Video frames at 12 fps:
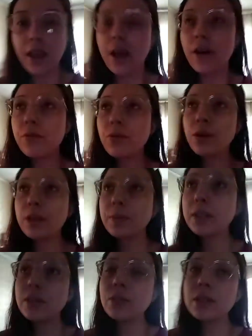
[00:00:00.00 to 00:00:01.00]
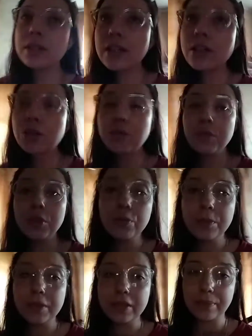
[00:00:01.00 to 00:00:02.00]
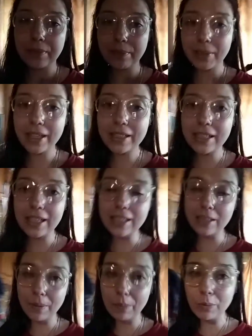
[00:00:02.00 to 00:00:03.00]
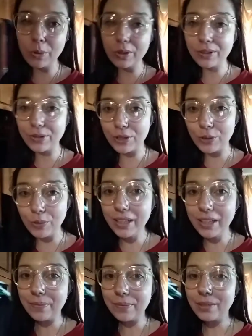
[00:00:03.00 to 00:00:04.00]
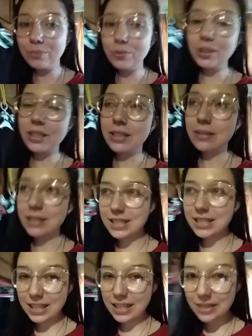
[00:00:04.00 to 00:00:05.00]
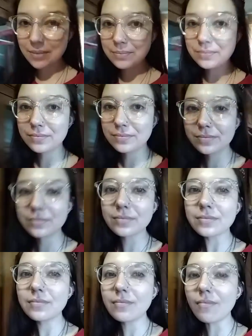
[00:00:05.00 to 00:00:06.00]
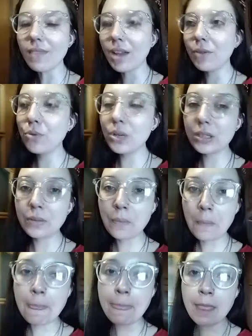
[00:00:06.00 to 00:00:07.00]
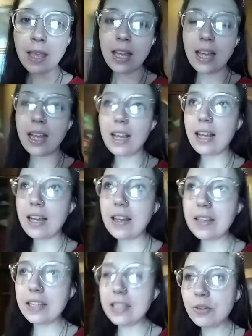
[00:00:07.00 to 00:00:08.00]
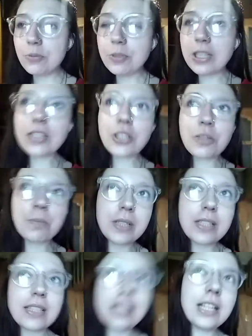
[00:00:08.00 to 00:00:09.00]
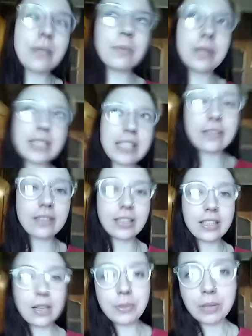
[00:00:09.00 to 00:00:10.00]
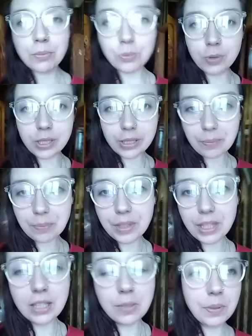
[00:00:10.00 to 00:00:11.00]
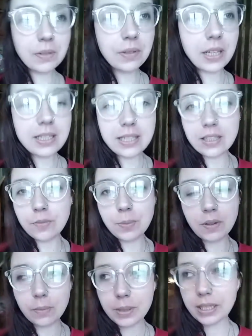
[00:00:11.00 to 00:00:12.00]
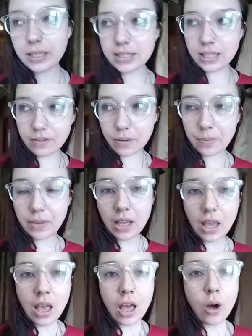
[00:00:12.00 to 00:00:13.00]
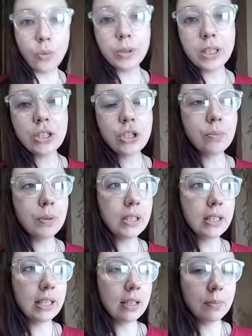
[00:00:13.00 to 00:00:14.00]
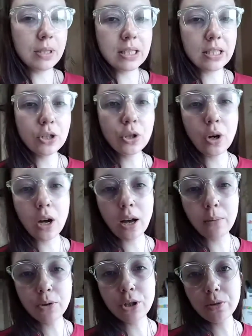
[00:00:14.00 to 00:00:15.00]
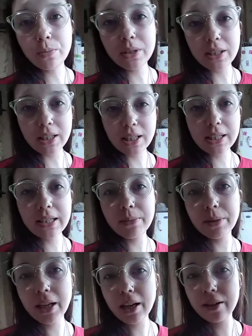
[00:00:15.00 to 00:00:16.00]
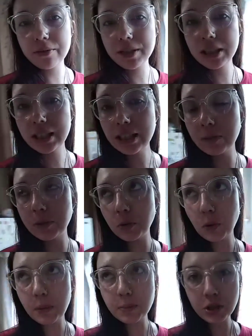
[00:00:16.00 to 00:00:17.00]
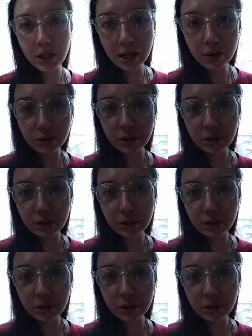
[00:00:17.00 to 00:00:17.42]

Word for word: Вот, поэтому я знаю, что вы любите мои рассказы про буллинг в школе, буллинг в лицее, вот. Вот. А, и у меня даже были, знаете, мысли, когда меня булили, и не первый раз, и не в первом коллективе, у меня даже были такие мысли, что, а может быть, если меня все как бы, ну, обижают,